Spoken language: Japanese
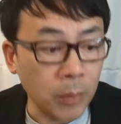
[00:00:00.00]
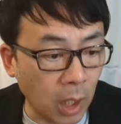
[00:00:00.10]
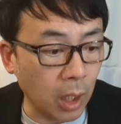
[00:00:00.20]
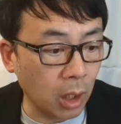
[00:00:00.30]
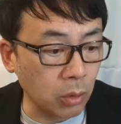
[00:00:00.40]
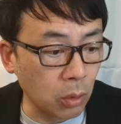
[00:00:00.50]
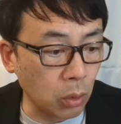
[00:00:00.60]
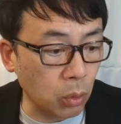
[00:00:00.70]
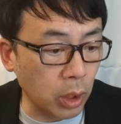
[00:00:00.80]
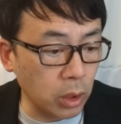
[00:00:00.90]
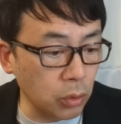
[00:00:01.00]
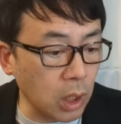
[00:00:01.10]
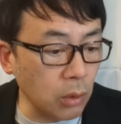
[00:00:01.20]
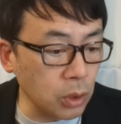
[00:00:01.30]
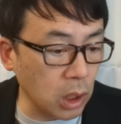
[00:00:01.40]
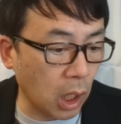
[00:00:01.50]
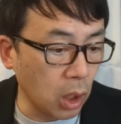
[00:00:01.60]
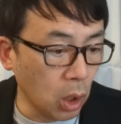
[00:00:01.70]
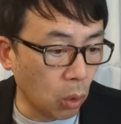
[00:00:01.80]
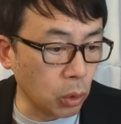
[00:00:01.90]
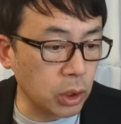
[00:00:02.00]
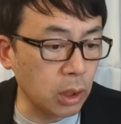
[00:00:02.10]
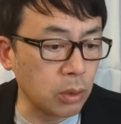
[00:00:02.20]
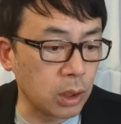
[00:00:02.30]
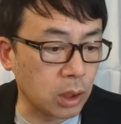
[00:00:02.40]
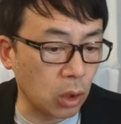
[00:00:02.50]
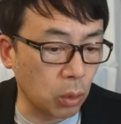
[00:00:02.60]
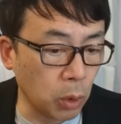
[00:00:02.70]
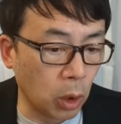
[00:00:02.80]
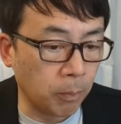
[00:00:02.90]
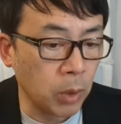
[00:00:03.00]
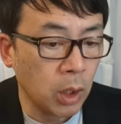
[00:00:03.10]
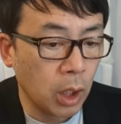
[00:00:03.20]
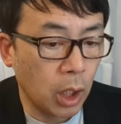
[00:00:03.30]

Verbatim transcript: はい、これ、夕刊フジが報じてるんですけれども、